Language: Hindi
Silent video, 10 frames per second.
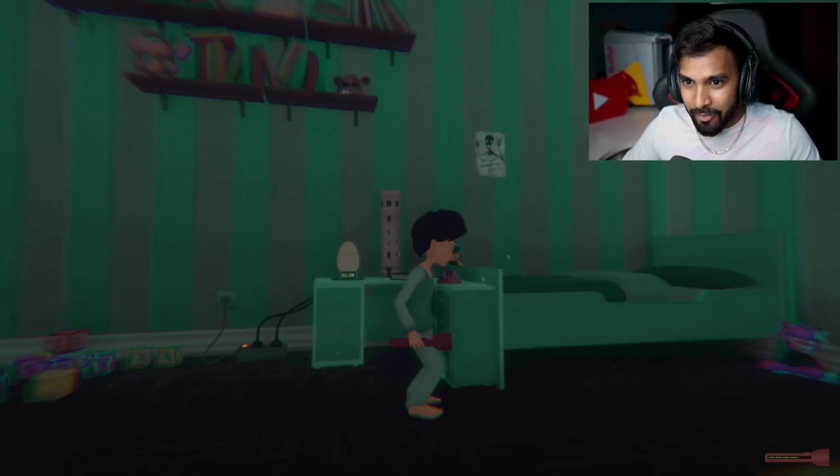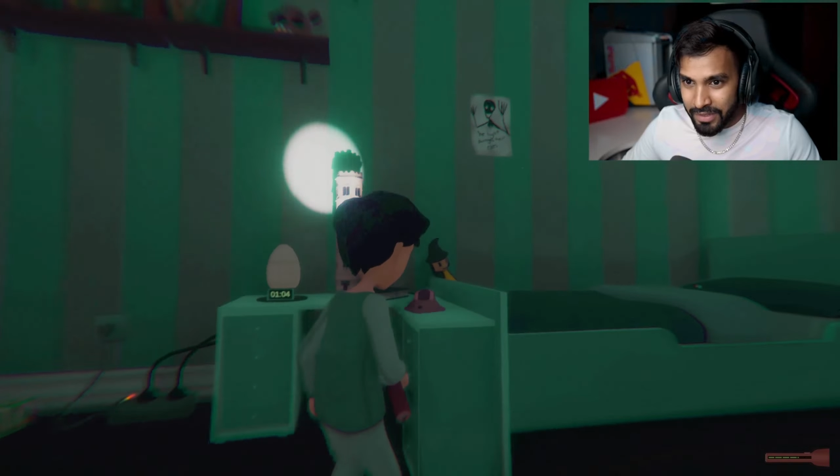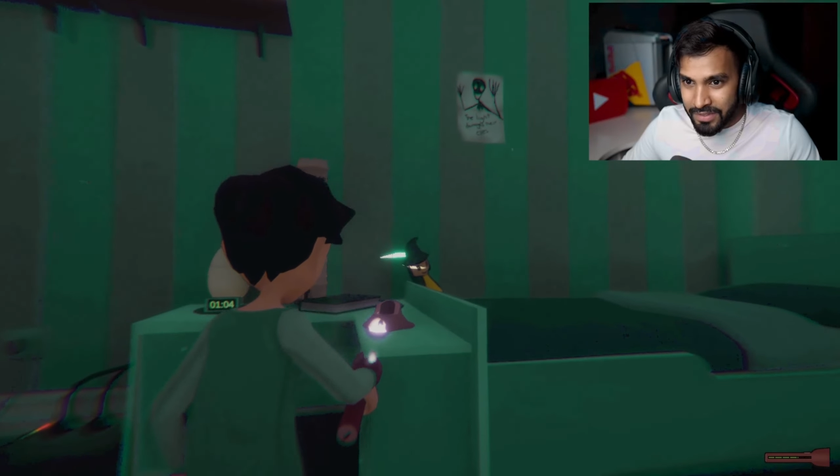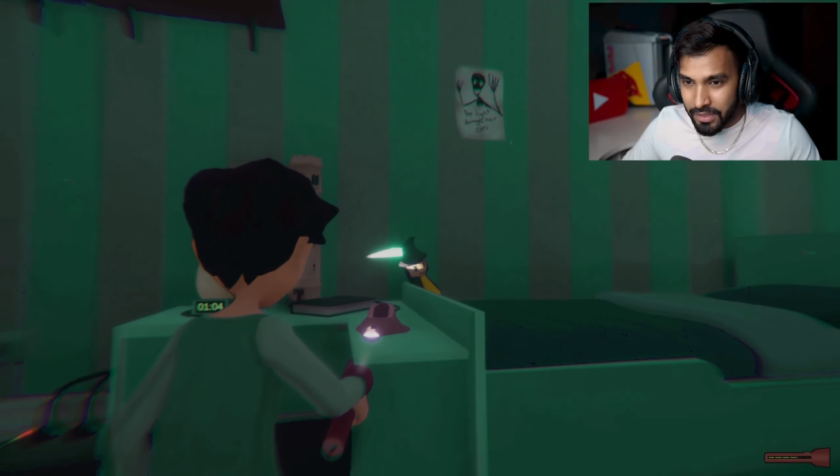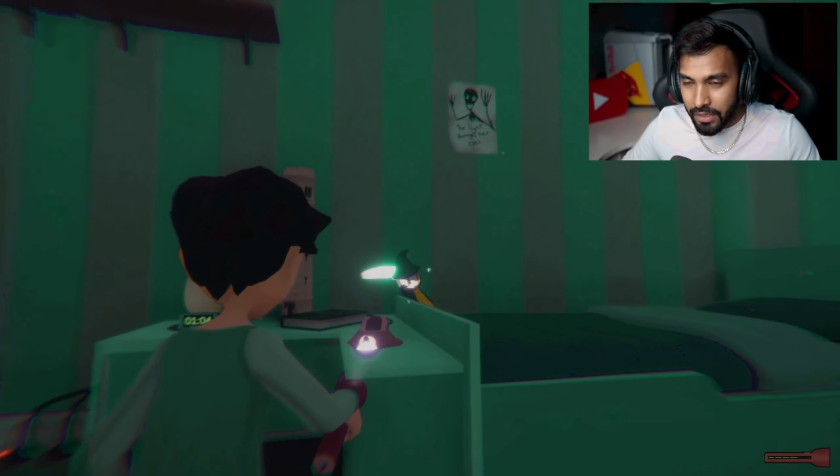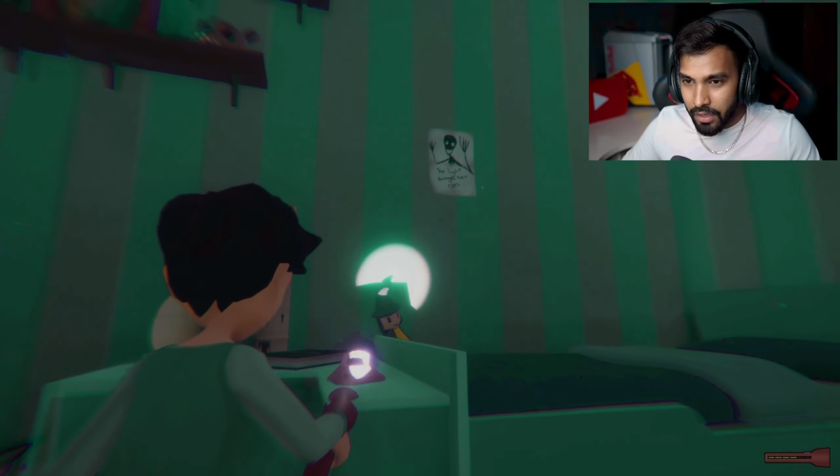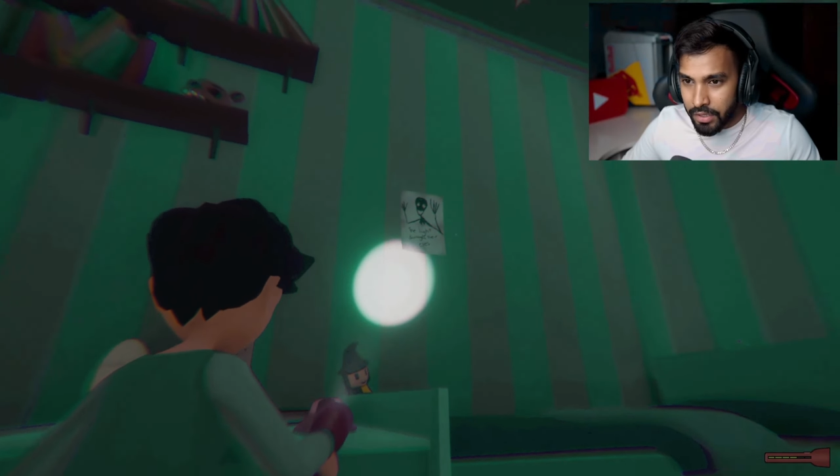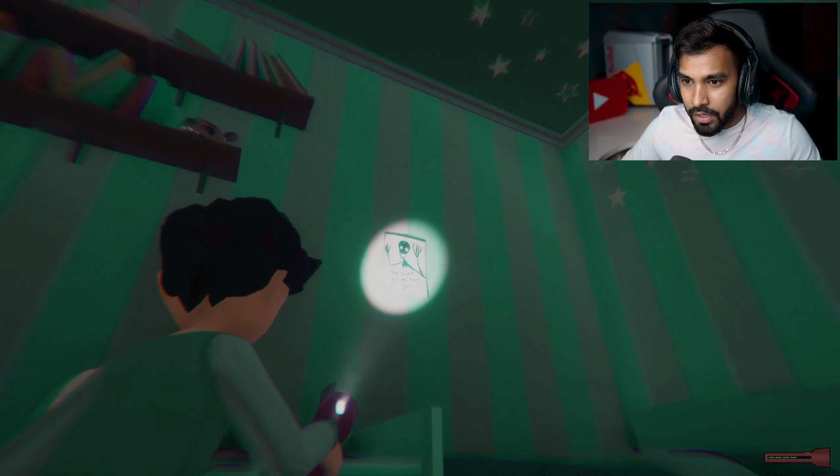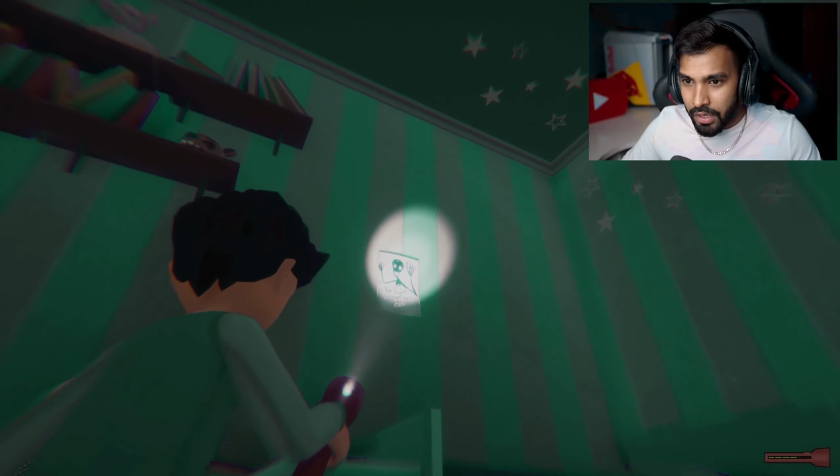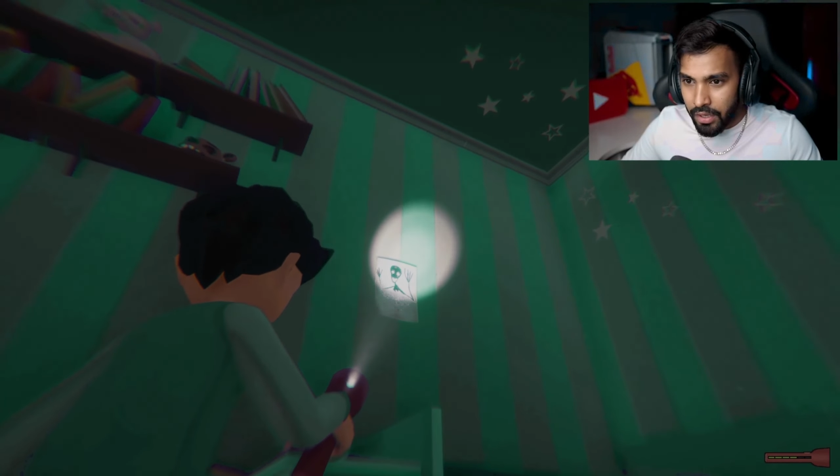में ऐसा
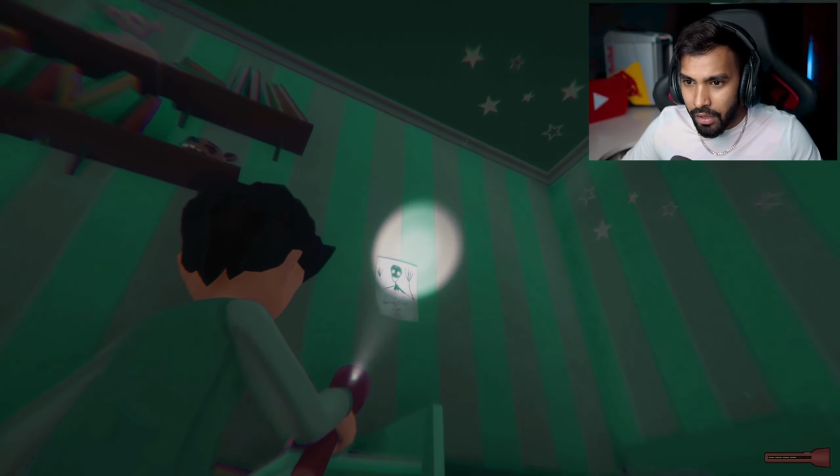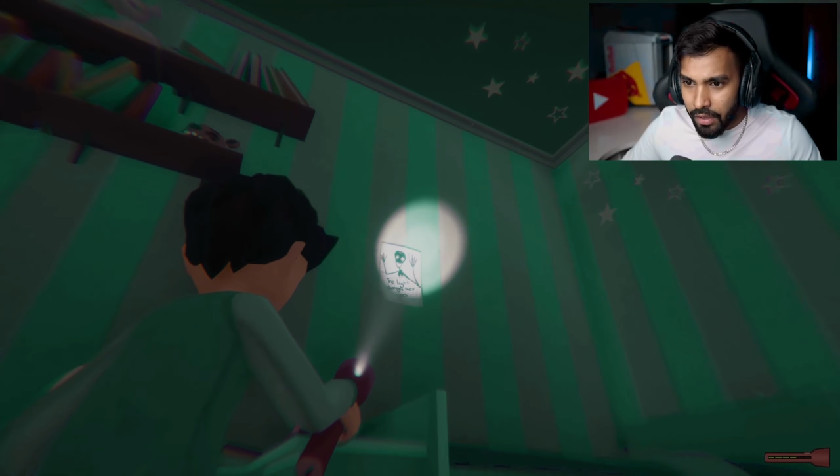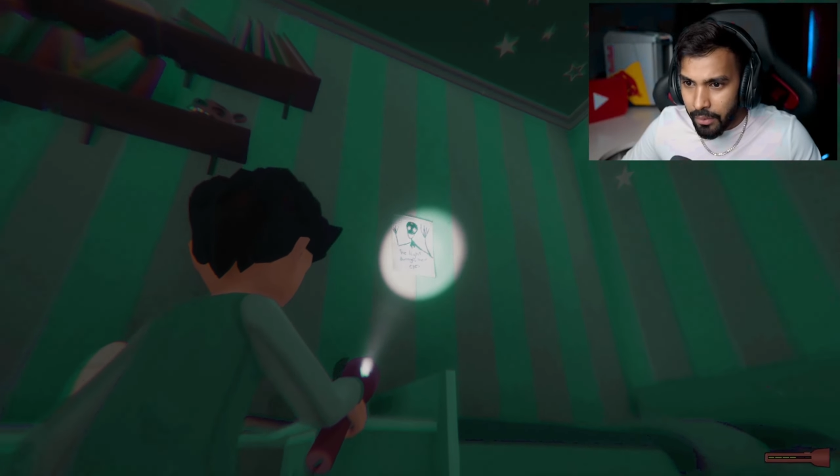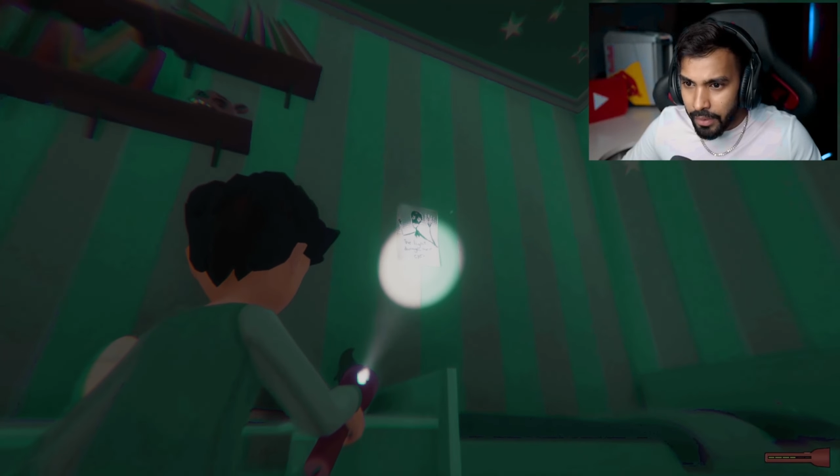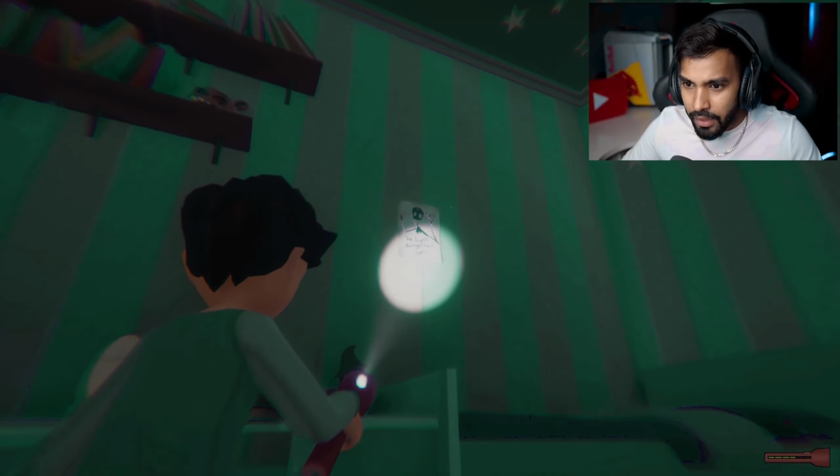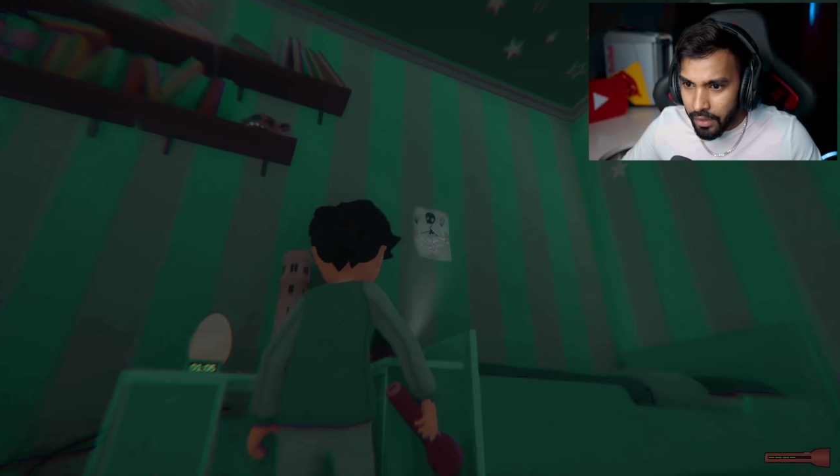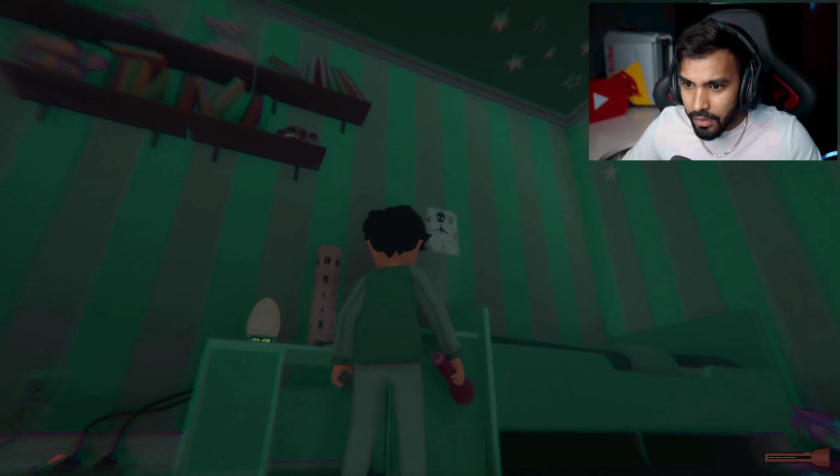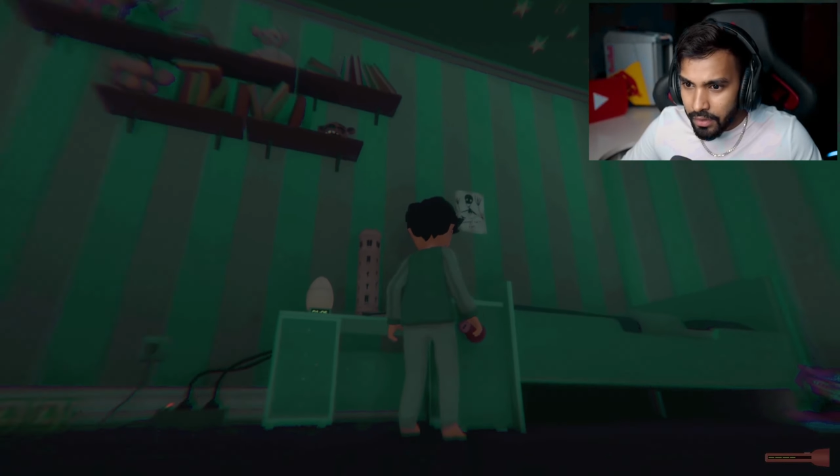ये क्या आ गया भाई